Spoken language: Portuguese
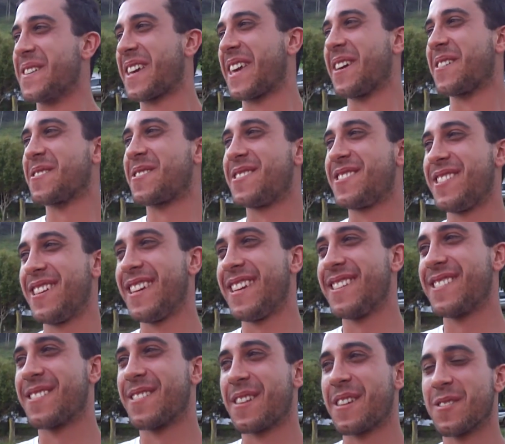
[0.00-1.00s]
que eu
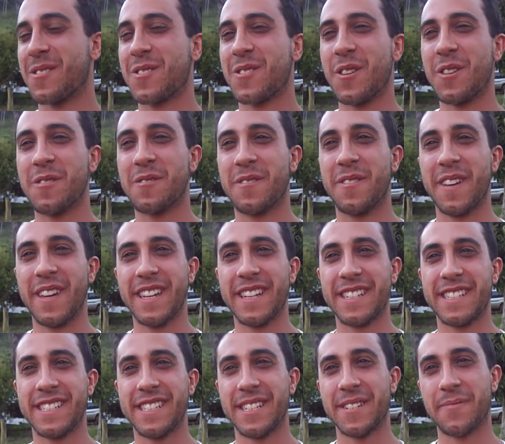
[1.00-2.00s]
sinto, que o sonho
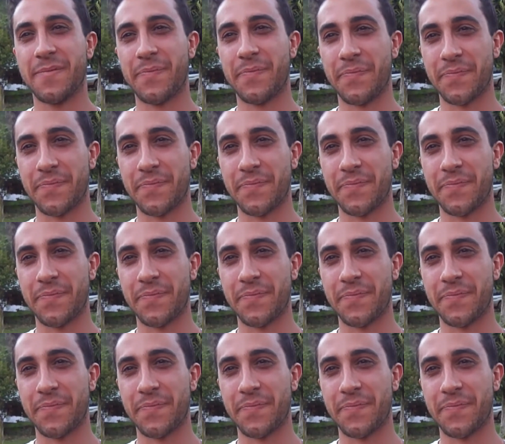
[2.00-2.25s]
verde